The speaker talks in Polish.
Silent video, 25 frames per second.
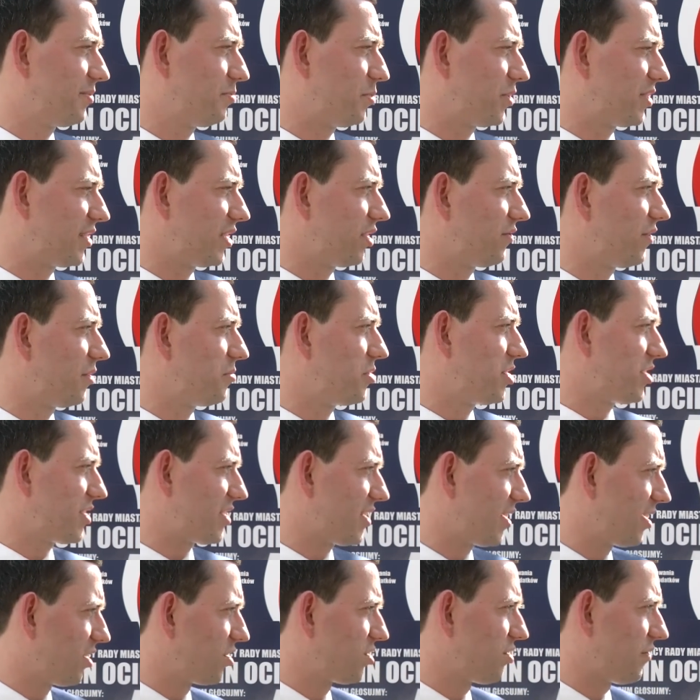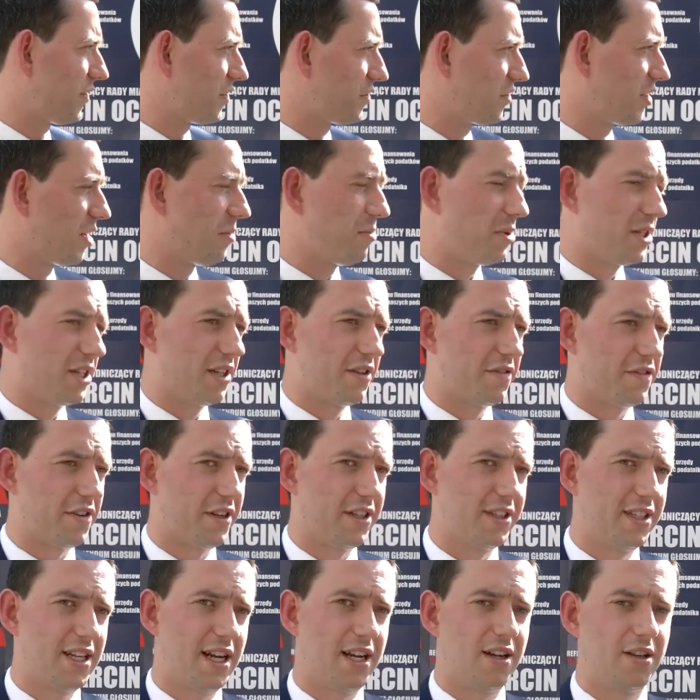postanowiłem się zaangażować w kampanię
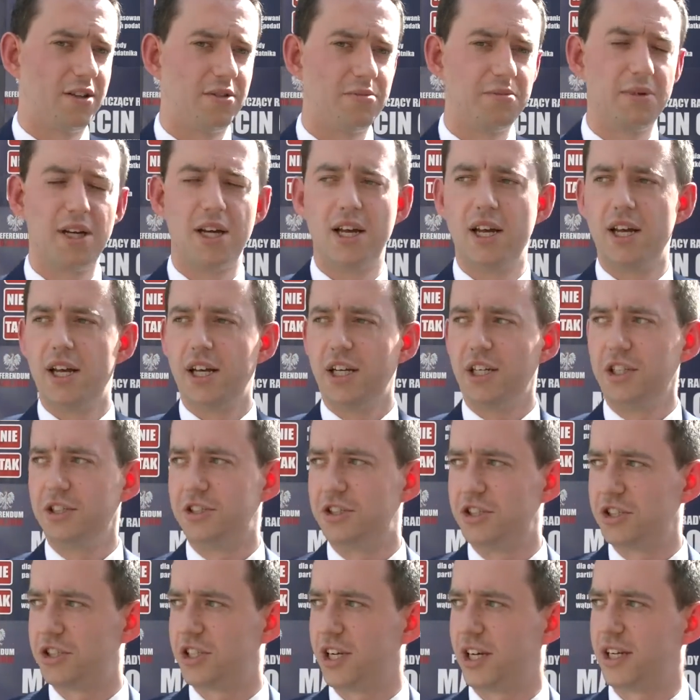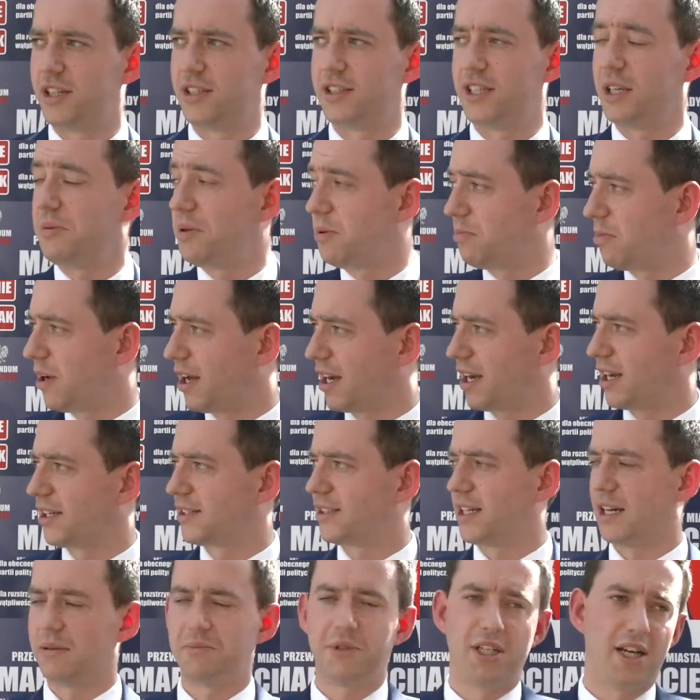referendalną i dzisiaj tymi
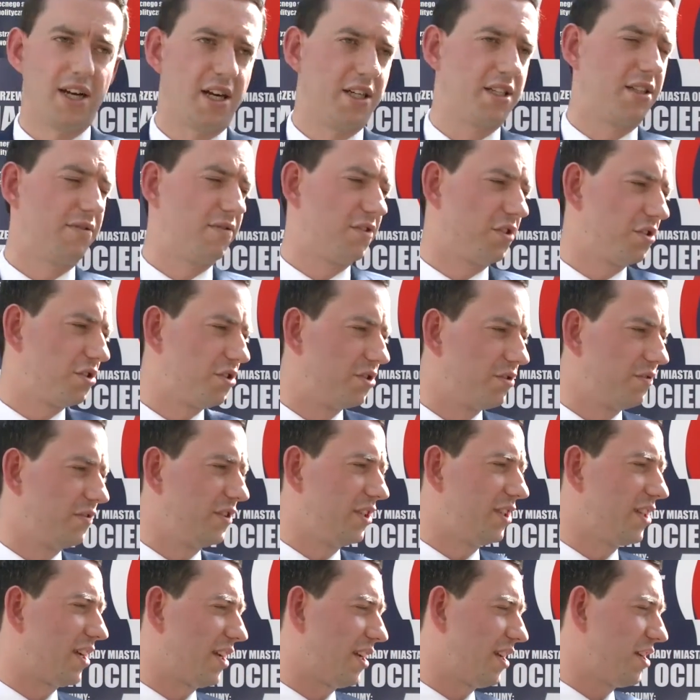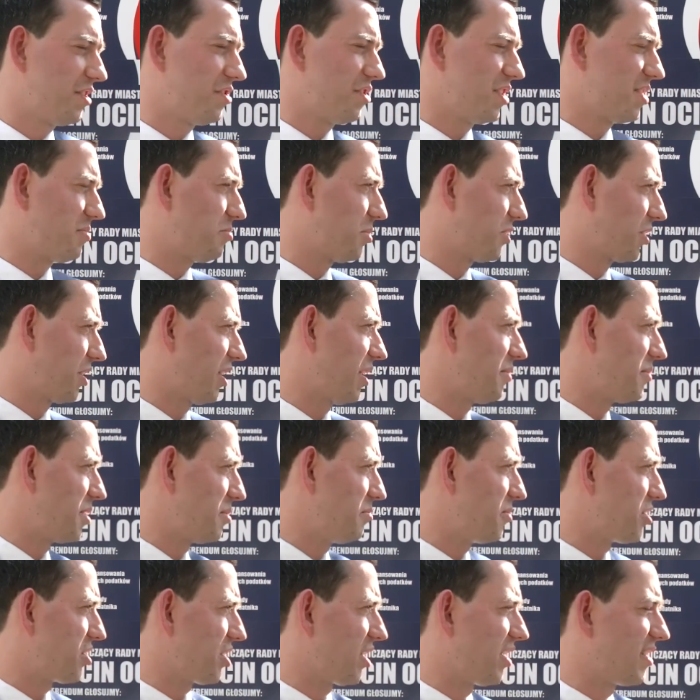plakatami, aktywnością w internecie, spotkaniem z
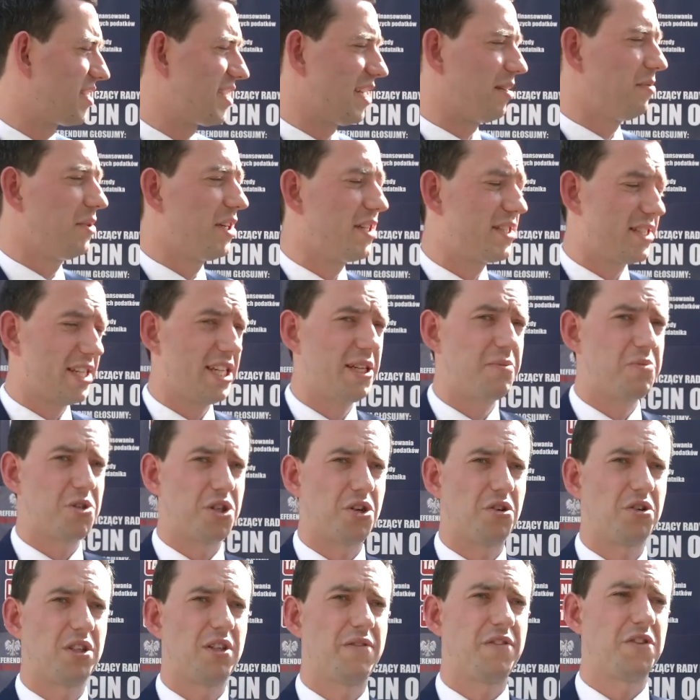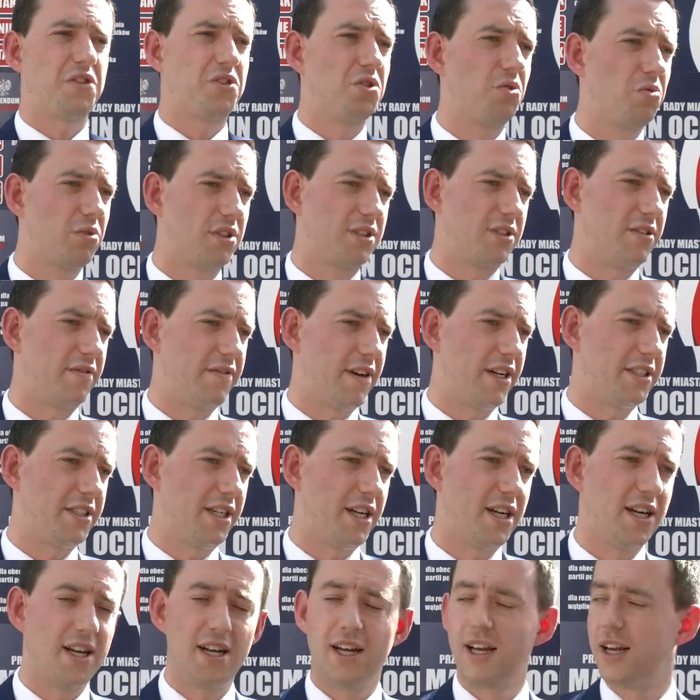mieszkańcami chcę ich przekonywać do
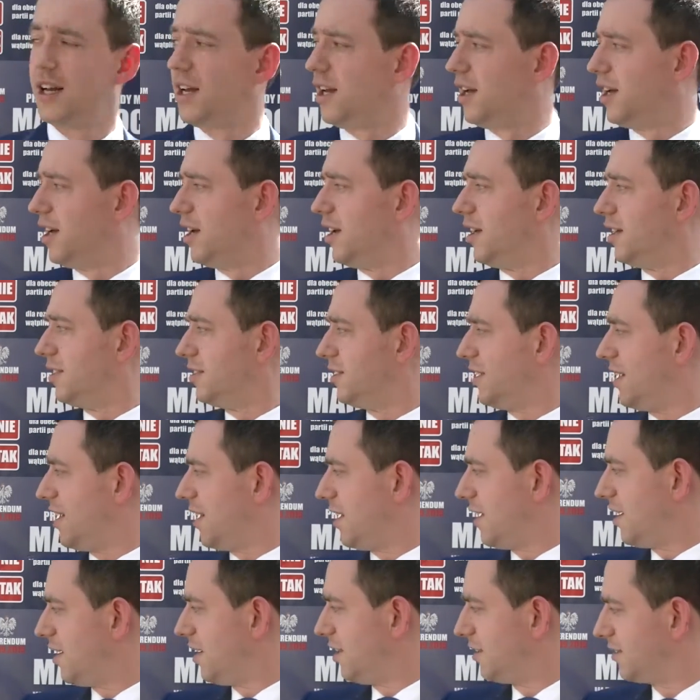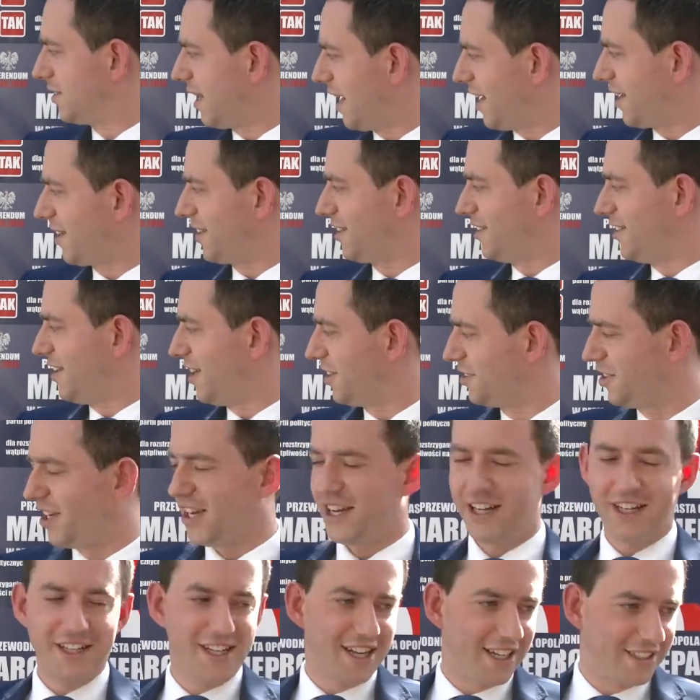głosowania na tak, na
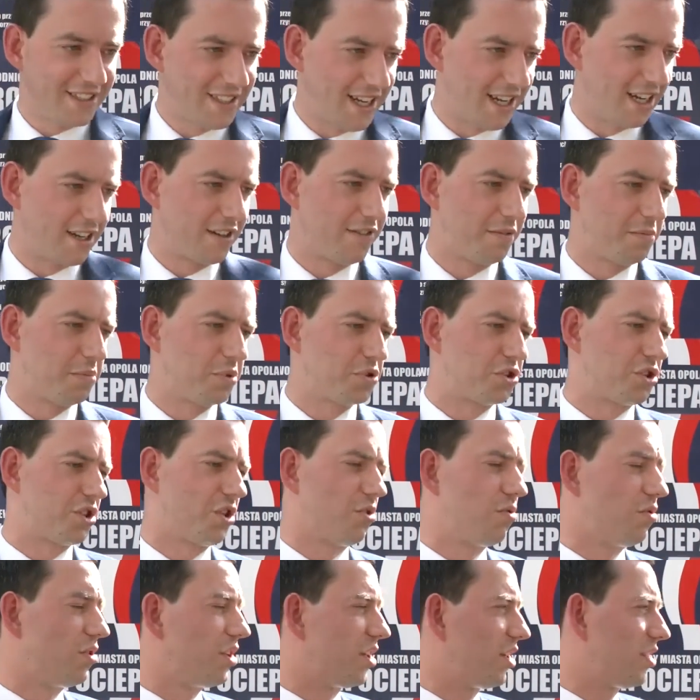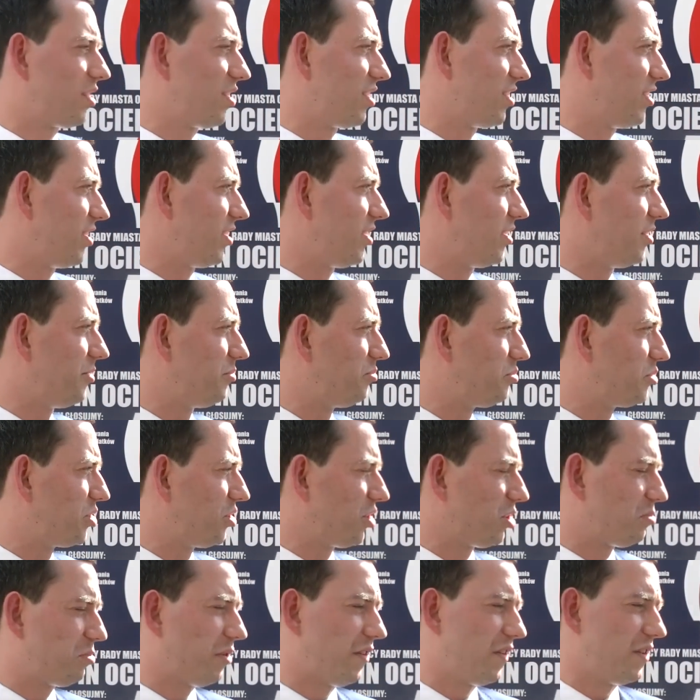nie i na tak w poszczególnych, e,
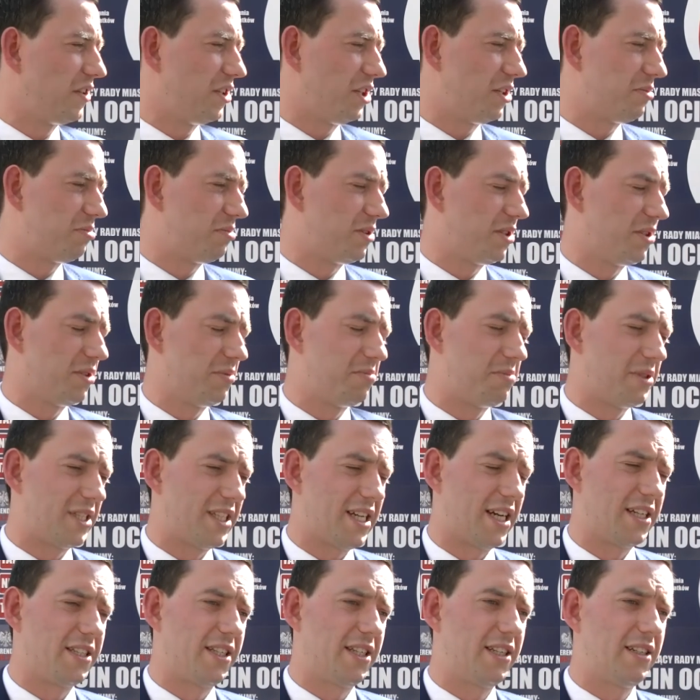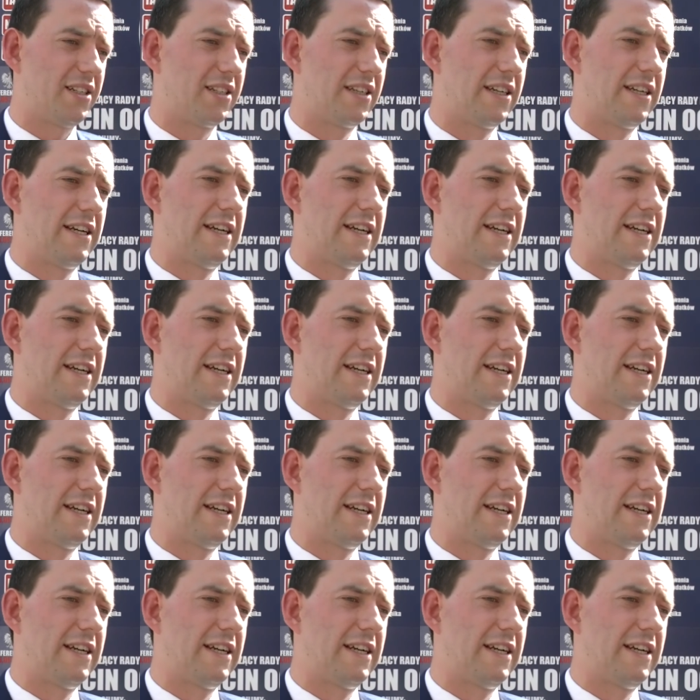przy odpowiednich e, pytaniach.